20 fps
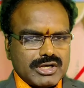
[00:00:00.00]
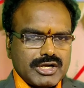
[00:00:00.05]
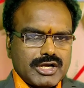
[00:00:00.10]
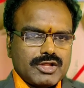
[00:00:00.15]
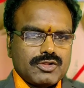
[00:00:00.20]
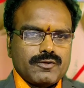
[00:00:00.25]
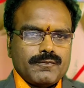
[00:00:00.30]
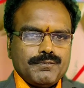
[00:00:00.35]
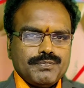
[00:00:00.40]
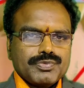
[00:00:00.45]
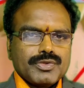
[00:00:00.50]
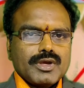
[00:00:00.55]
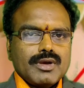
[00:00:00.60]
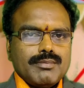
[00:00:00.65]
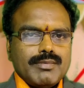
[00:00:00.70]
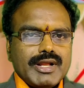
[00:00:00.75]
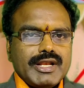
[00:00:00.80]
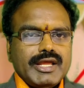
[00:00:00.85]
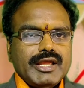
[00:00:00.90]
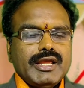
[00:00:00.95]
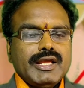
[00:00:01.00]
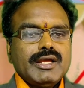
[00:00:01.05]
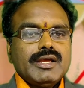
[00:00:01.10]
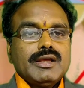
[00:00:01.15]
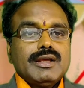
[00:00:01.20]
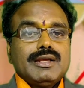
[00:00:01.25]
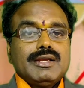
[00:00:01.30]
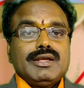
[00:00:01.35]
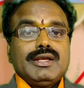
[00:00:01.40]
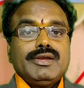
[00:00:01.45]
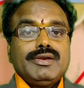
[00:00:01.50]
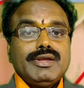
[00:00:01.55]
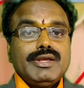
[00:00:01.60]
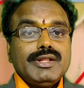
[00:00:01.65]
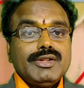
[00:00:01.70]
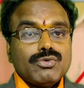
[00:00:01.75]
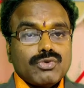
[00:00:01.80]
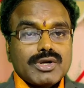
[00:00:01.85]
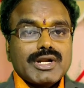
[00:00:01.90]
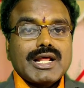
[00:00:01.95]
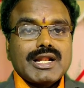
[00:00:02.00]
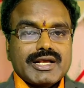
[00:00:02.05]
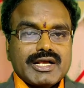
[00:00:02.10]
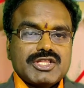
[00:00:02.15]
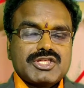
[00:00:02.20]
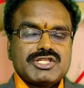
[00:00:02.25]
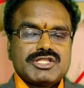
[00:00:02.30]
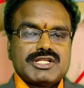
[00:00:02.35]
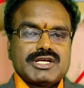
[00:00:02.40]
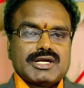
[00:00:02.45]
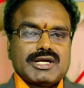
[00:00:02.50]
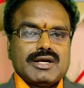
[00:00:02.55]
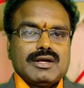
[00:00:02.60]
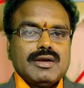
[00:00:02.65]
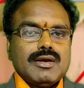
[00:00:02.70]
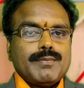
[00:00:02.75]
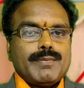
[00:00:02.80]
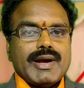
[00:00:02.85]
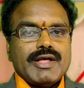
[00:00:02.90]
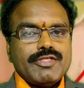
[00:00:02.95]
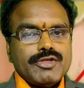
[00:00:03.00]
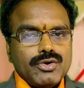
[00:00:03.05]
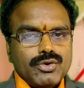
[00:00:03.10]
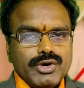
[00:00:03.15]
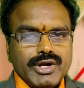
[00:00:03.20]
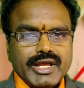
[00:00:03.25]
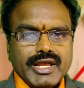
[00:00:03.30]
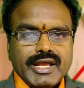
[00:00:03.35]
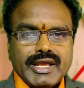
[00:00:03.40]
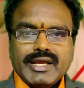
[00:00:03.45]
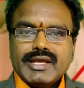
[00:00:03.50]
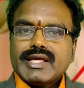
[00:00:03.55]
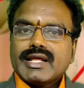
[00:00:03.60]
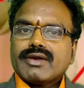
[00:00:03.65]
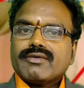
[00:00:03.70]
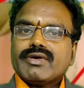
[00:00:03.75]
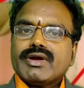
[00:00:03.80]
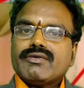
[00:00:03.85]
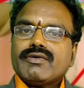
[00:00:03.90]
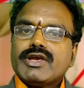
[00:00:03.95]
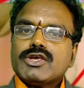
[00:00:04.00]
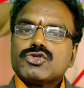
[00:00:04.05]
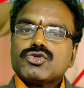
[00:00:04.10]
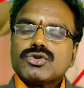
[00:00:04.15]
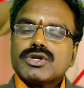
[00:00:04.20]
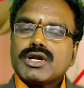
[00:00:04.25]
ఉండట్లేదు మరి ఈ ఇది ఉండాలి ఖచ్చితంగా పది నుండి ఇరవై వయసు